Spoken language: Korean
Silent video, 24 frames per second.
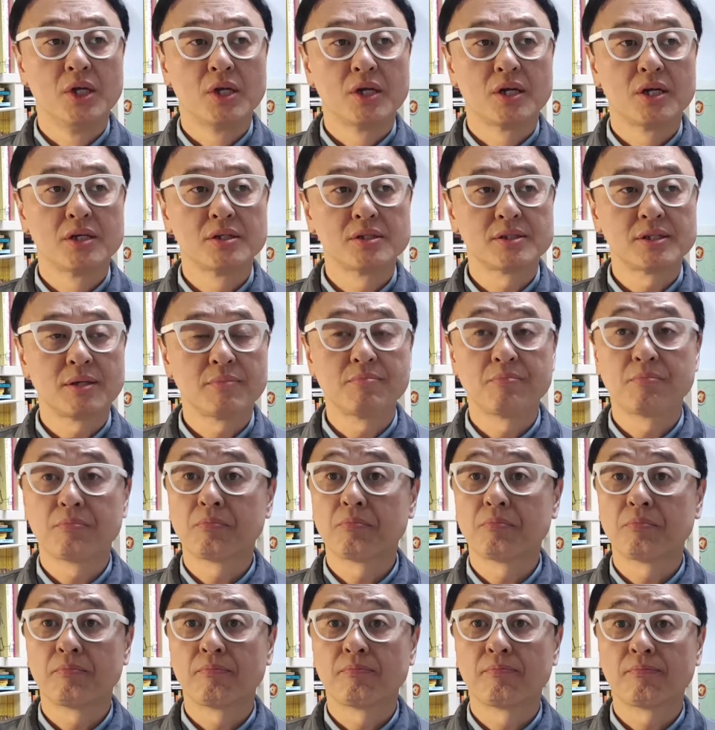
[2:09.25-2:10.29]
그래서 참
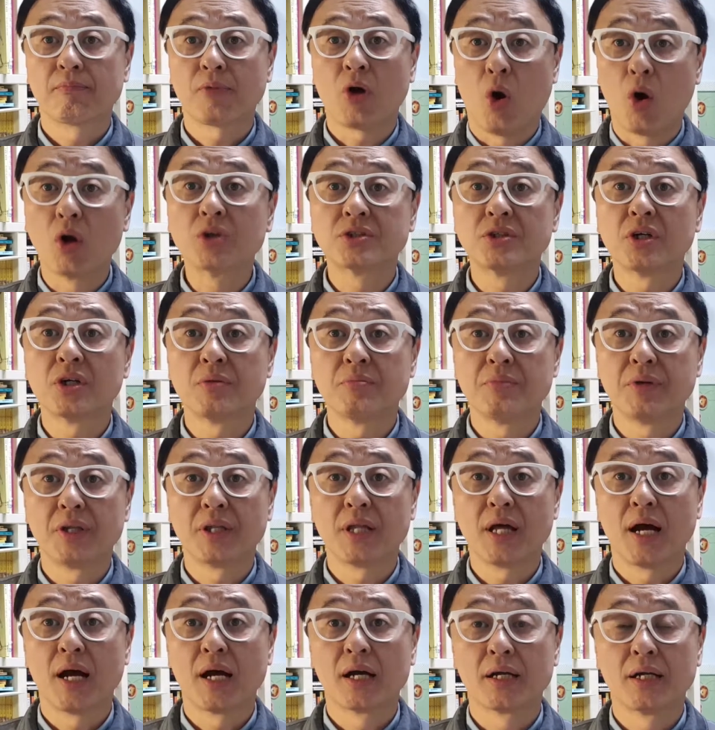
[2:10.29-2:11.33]

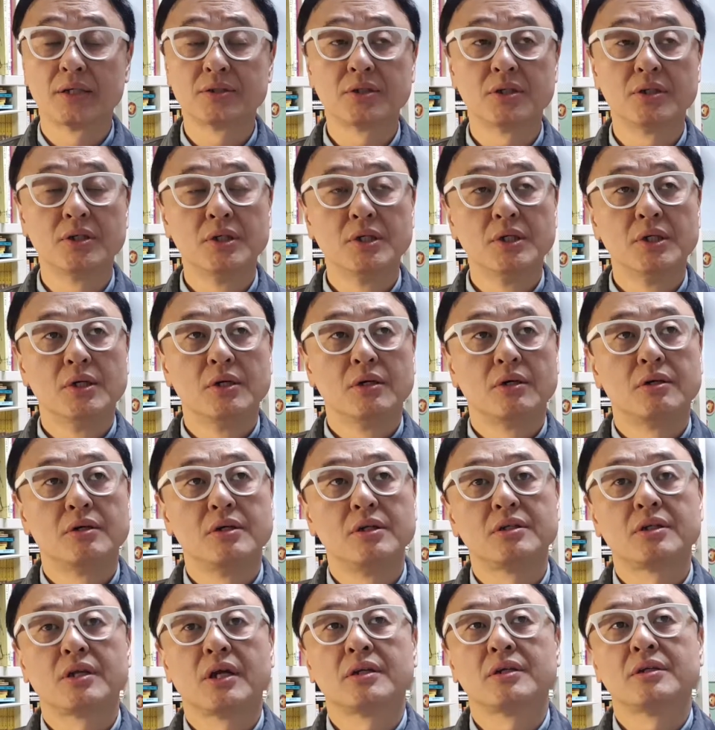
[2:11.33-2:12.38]
걱정입니다. 그래서 어,
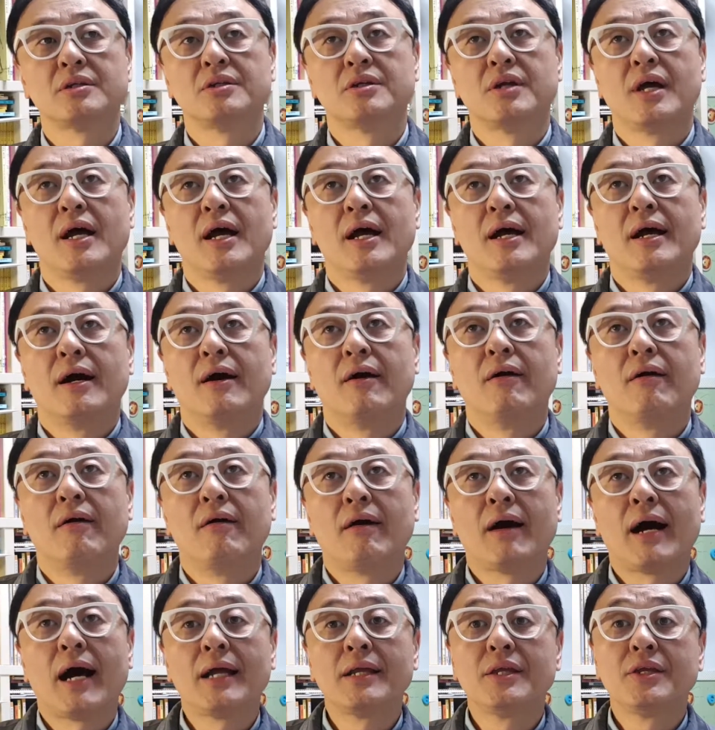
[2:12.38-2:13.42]
일단은 어,
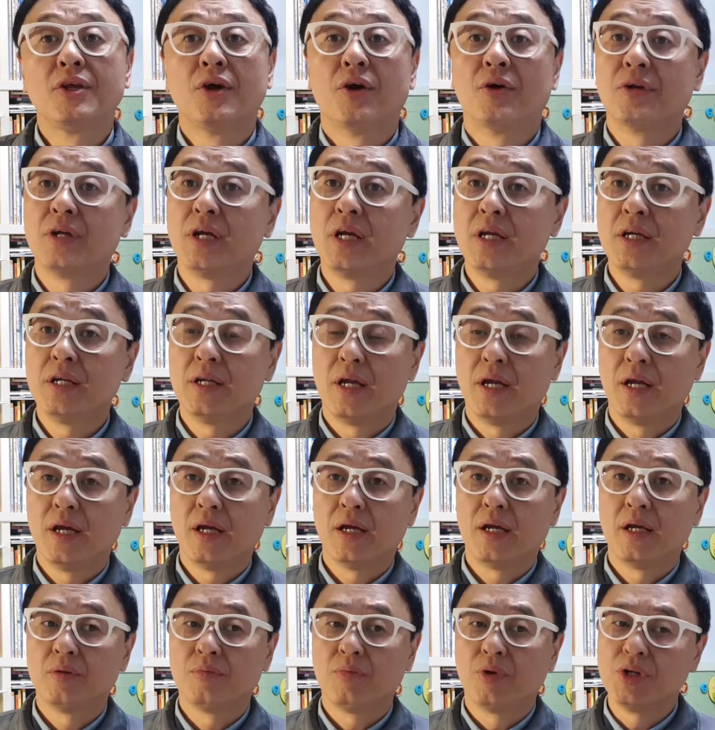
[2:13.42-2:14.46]
한
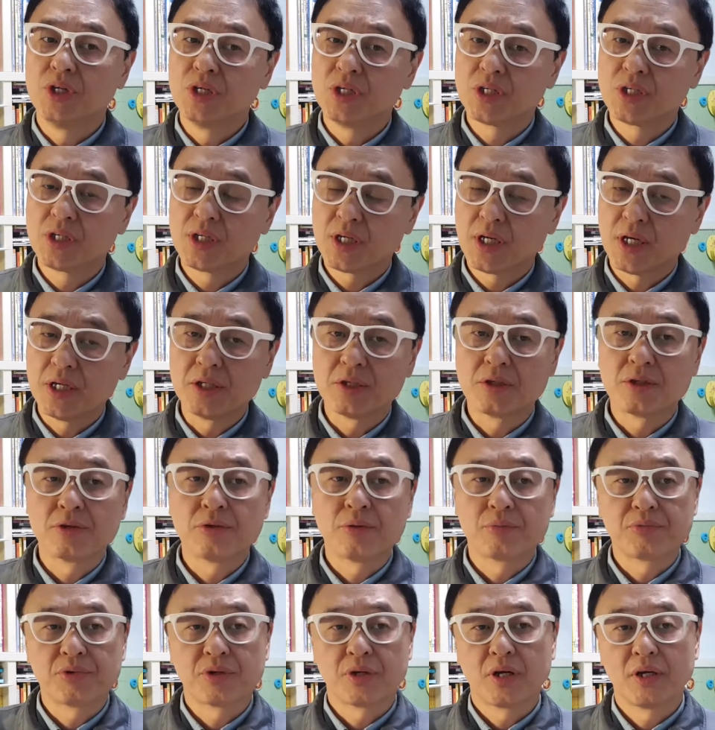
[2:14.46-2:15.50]
연예인의 뭐 인기가 있든
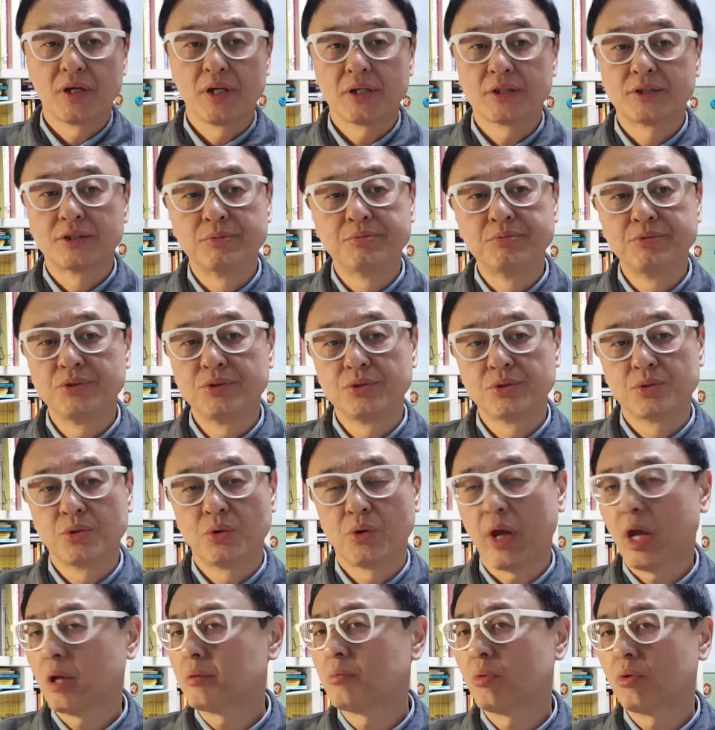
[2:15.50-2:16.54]
없든 간에 그분들도
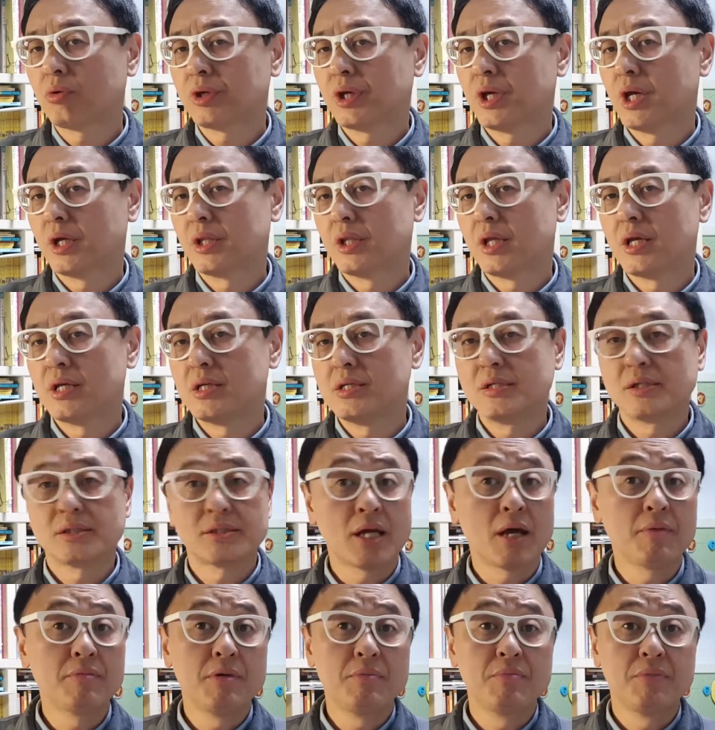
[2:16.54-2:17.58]
행복해야 될
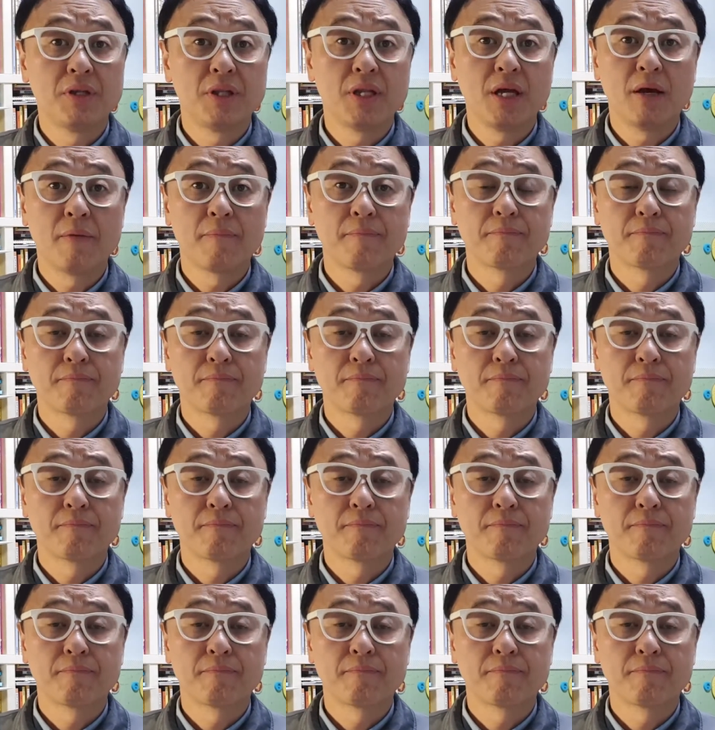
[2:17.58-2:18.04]
삶입니다.